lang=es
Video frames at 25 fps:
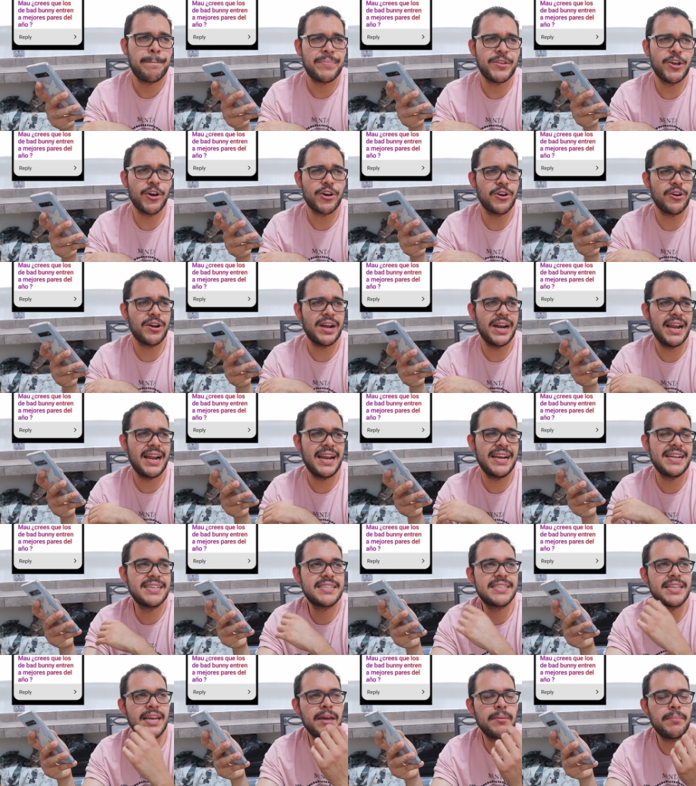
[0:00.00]
Yo creo que la
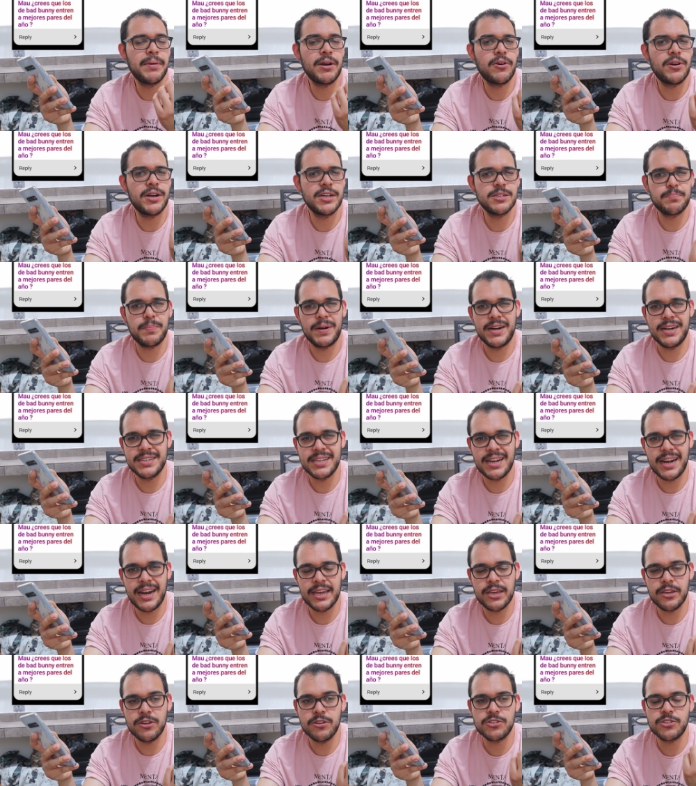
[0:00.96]
lista de mejores pares
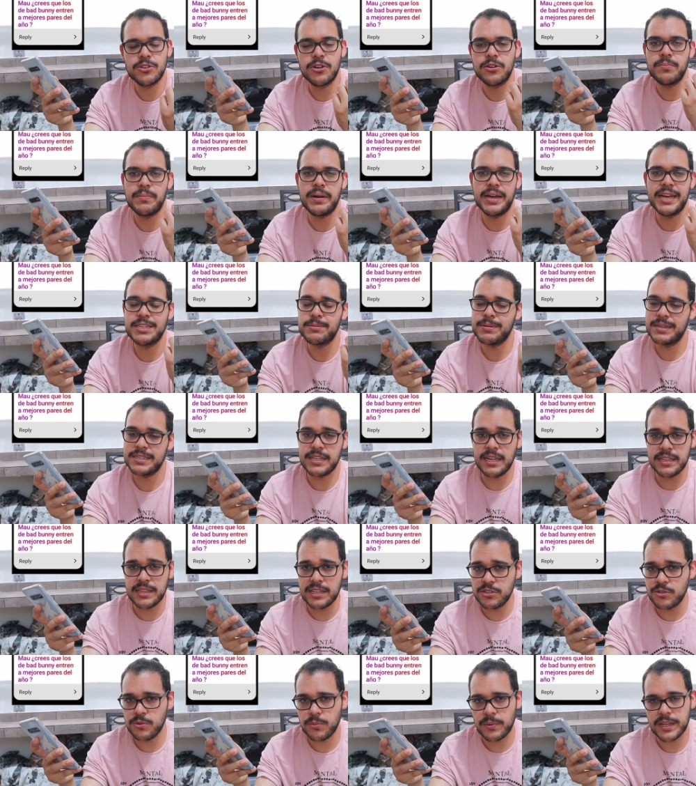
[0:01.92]
del año son, es
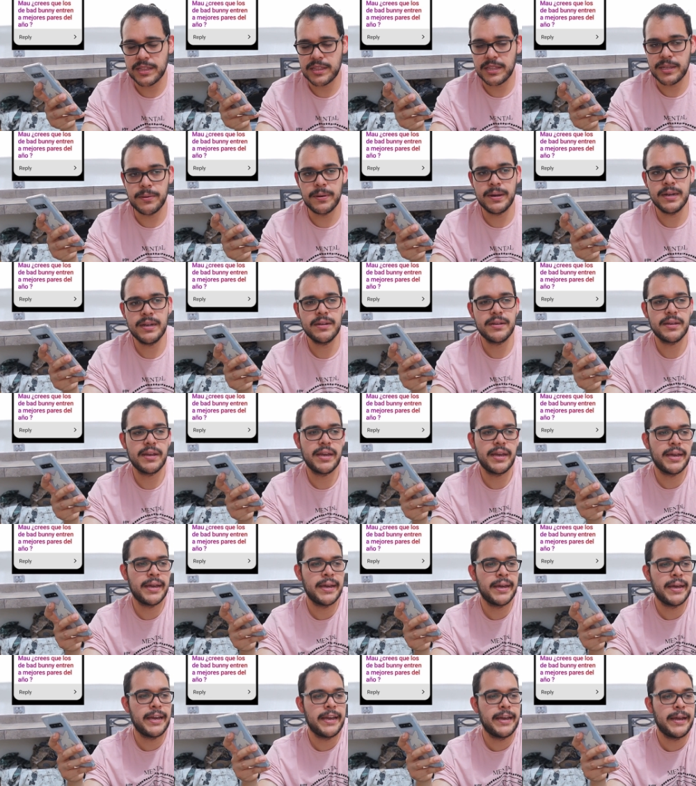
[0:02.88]
bastante subjetiva.
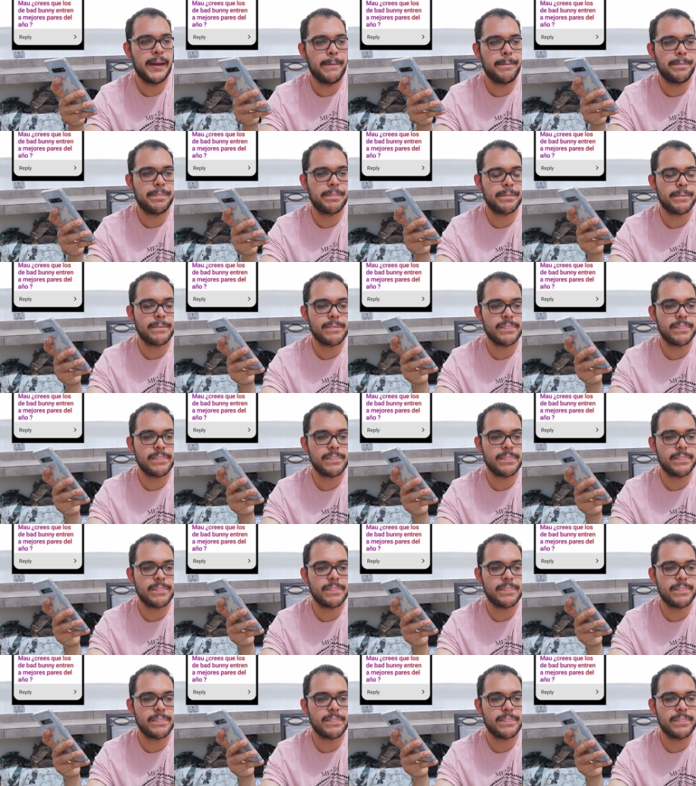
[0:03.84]
Eh,